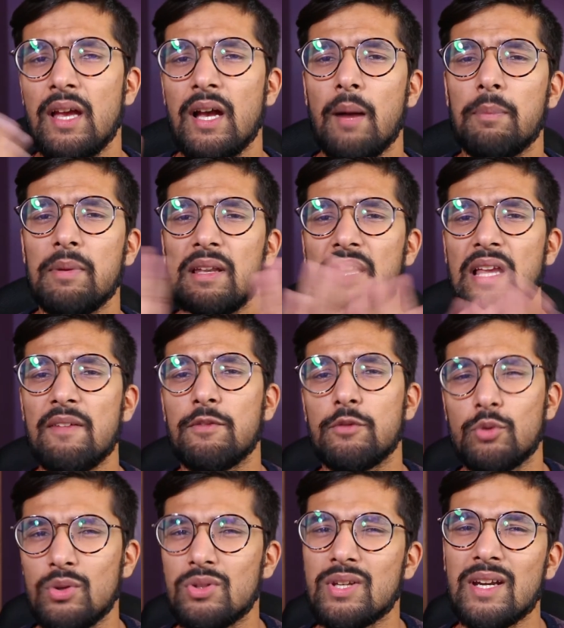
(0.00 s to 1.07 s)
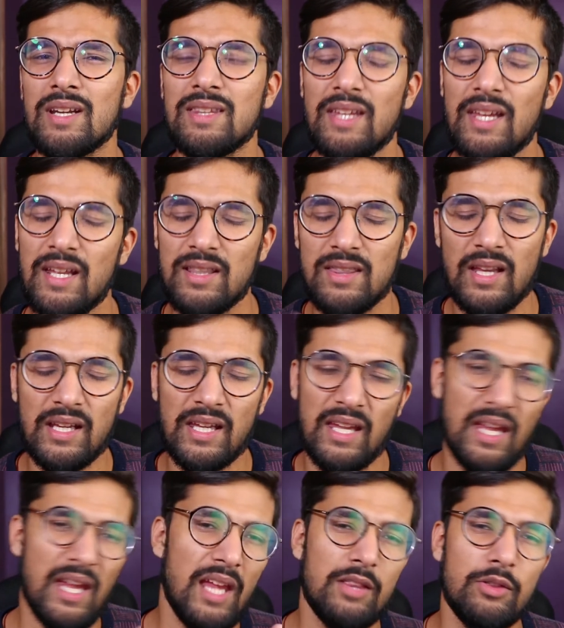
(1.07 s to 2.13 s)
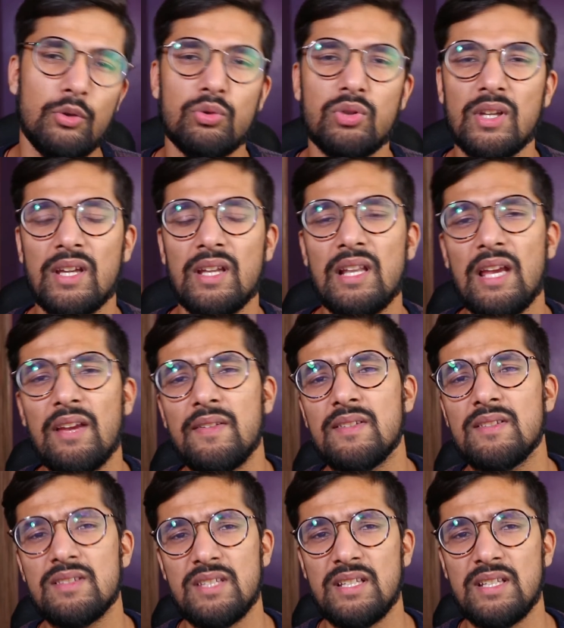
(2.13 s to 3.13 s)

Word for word: अपनी लाइफ स्विच करती हैं ताकि एक दूसरे की लाइफ